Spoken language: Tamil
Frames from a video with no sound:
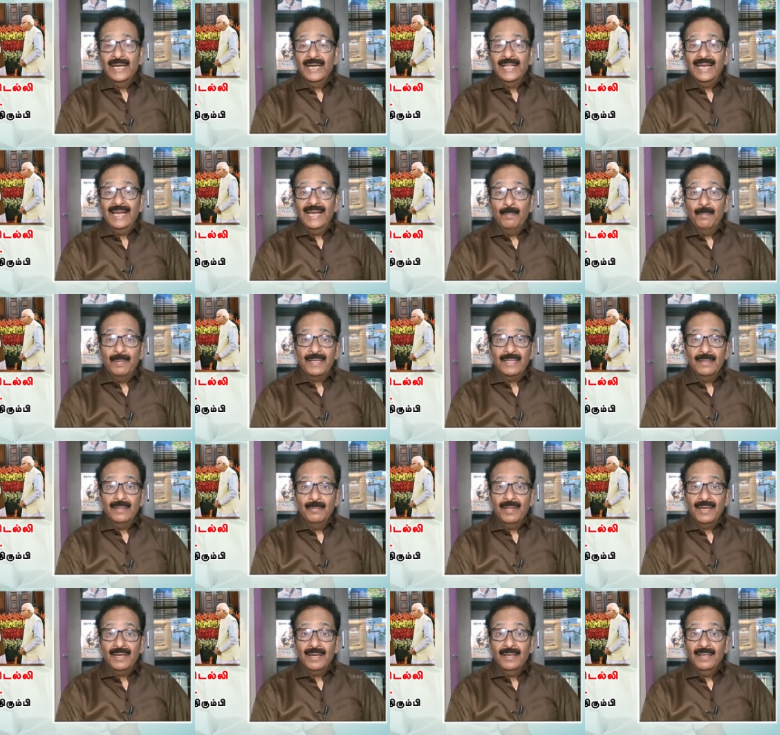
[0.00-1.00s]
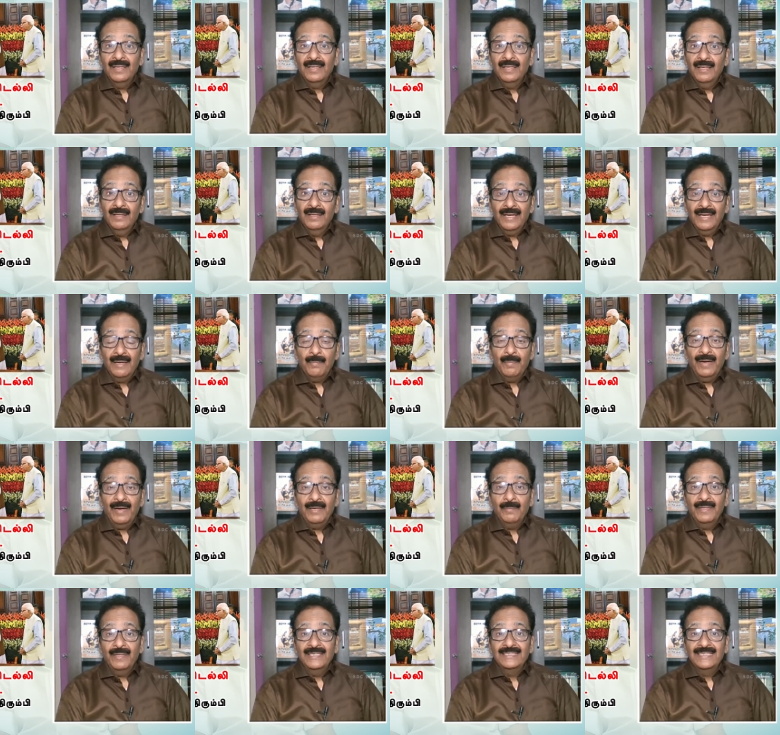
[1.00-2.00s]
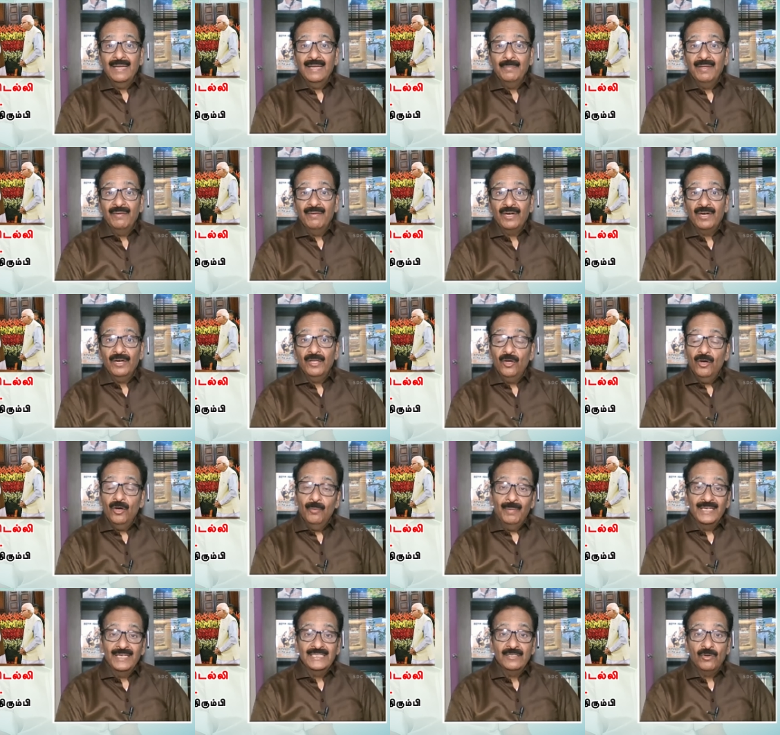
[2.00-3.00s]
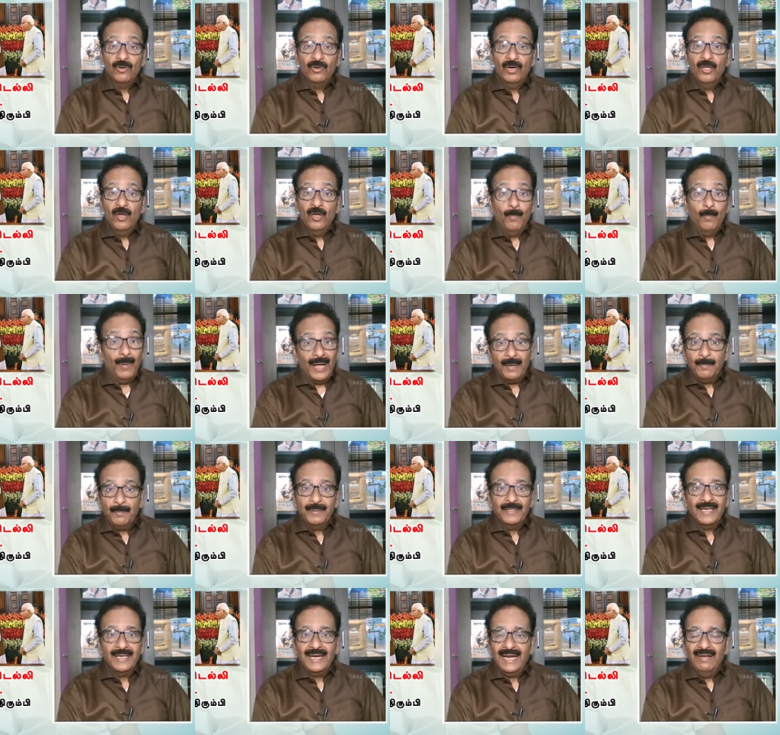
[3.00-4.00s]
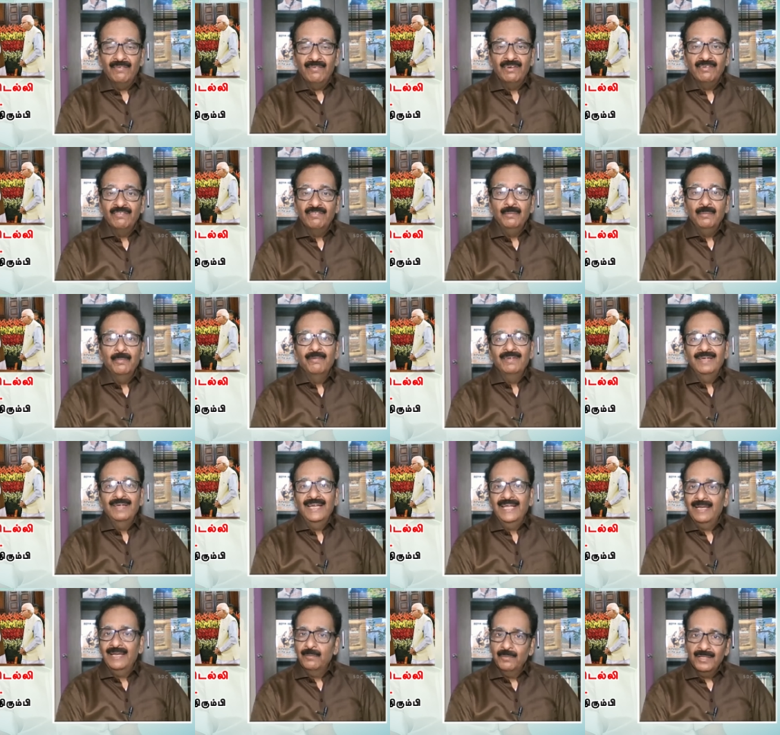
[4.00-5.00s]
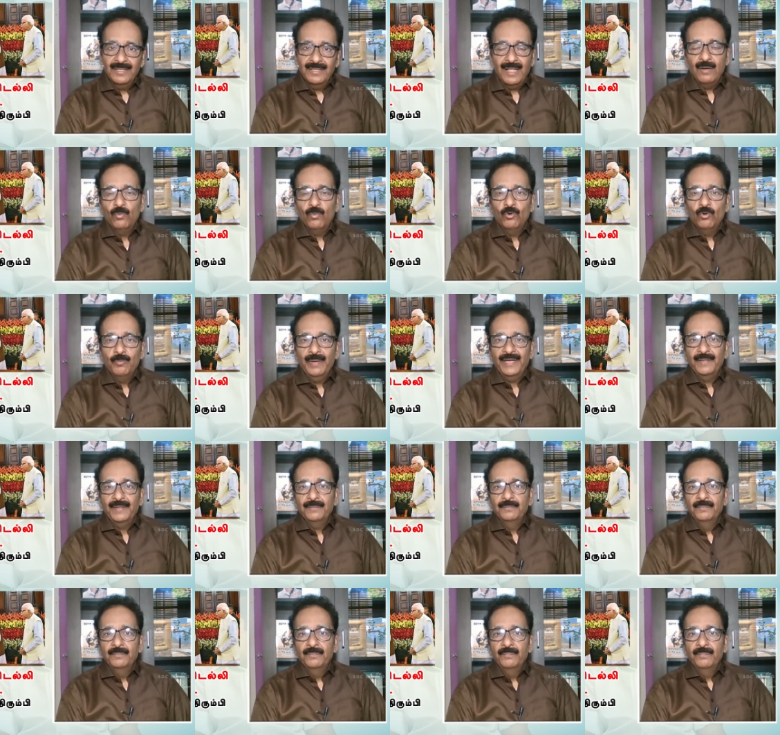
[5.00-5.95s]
சூழ்நிலையிலே பிரதமர் எடப்பாடி பழனிசாமி அவர்களையோ மற்றவர்களையோ பார்ப்பதற்கே அவர் விரும்பவில்லை என்பதுதான் உண்மை